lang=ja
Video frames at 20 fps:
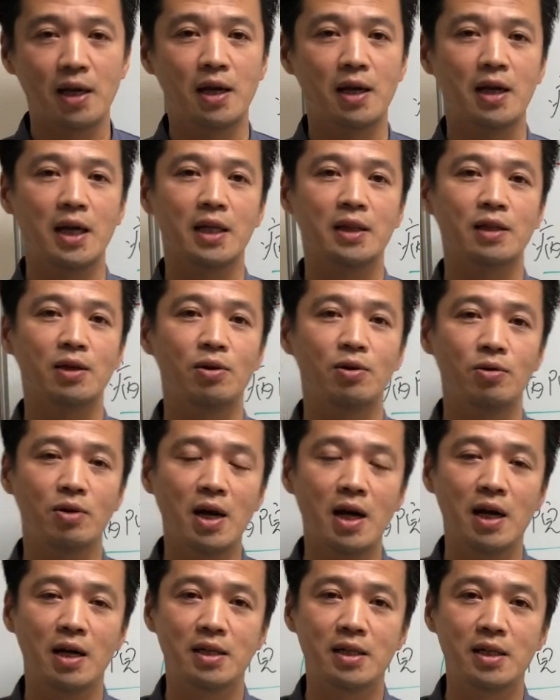えー、やった方
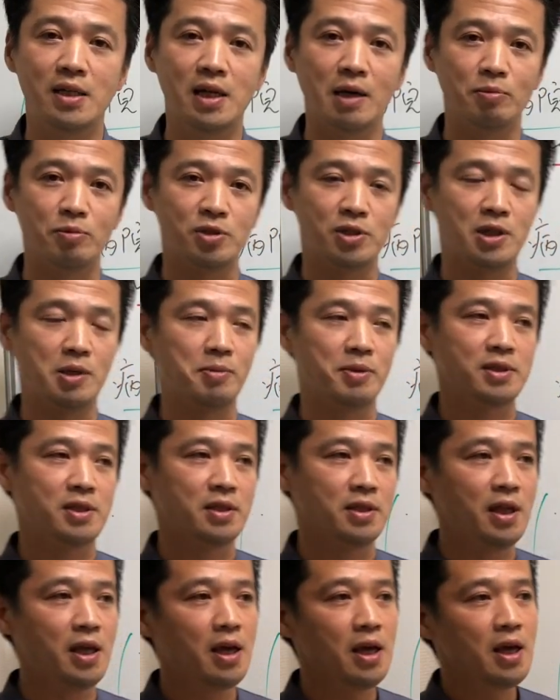がいいかもしれま
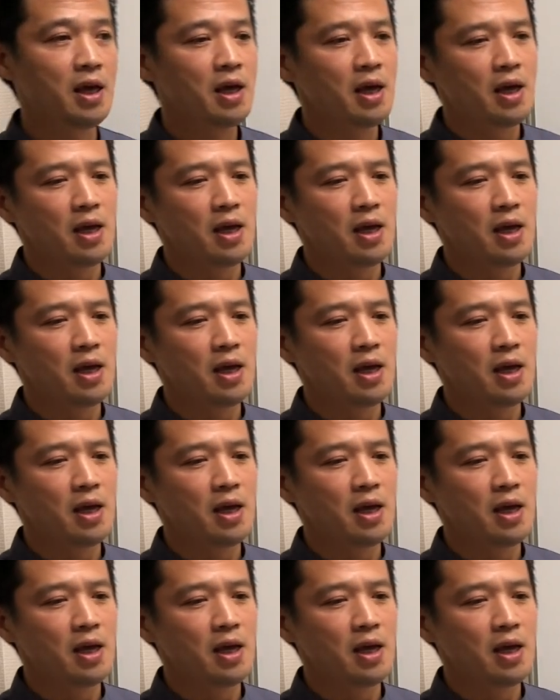せんね。